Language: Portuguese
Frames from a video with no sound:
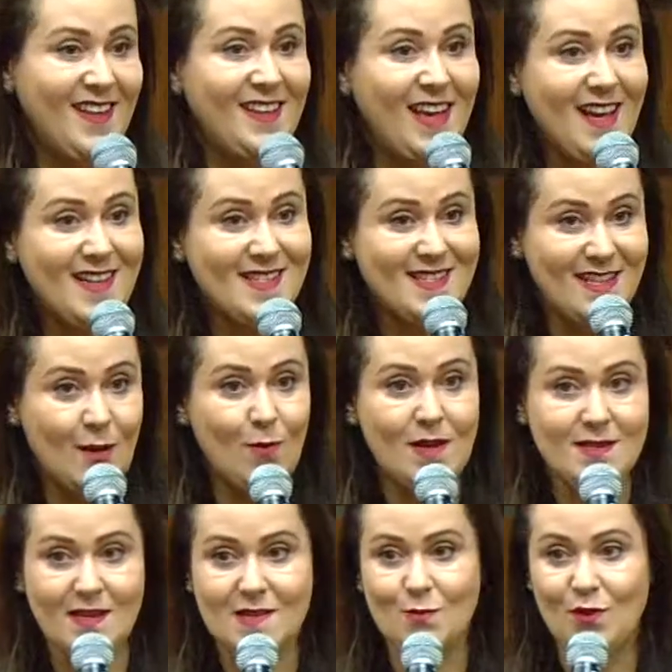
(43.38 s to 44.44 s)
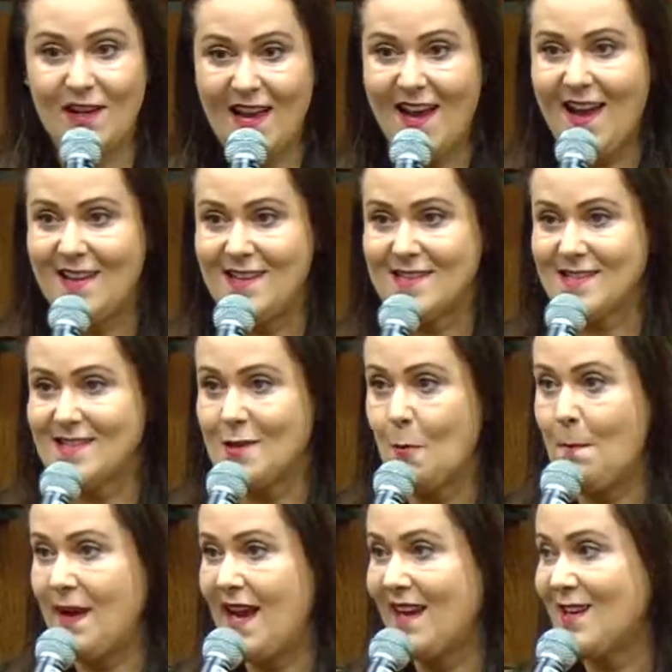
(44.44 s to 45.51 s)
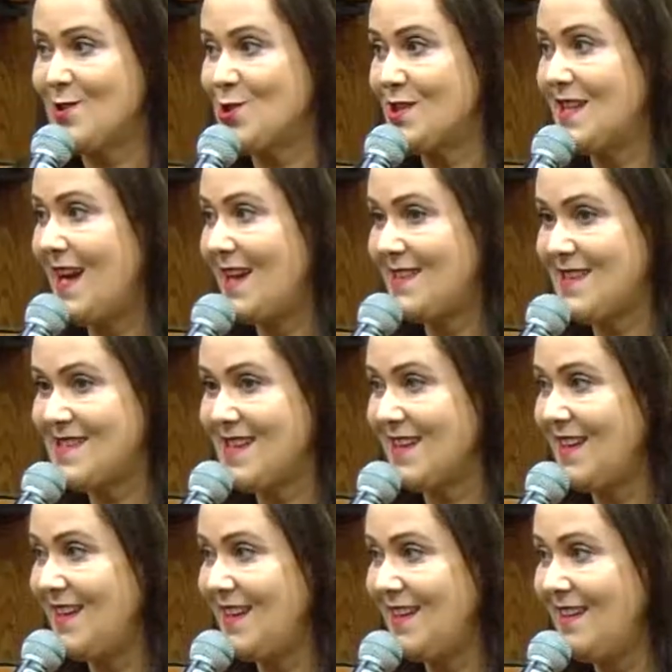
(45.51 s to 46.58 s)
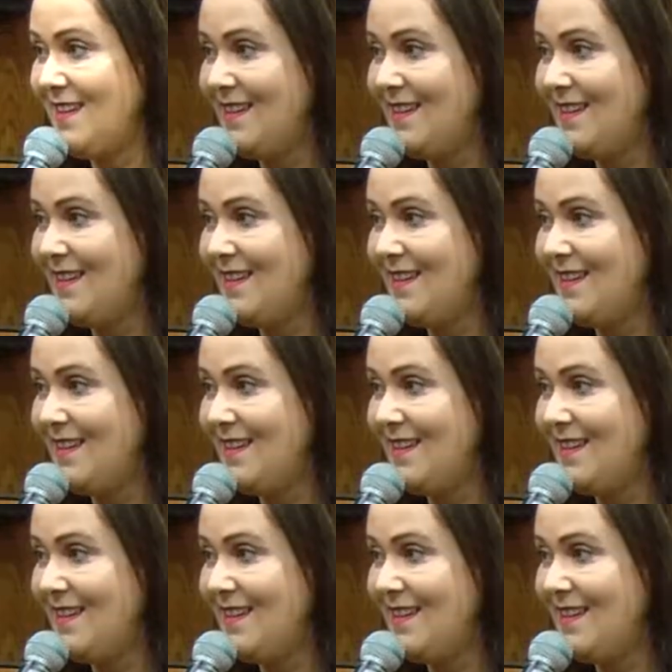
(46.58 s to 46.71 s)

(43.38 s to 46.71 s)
Quem são essas mulheres que são pré-candidatas aqui?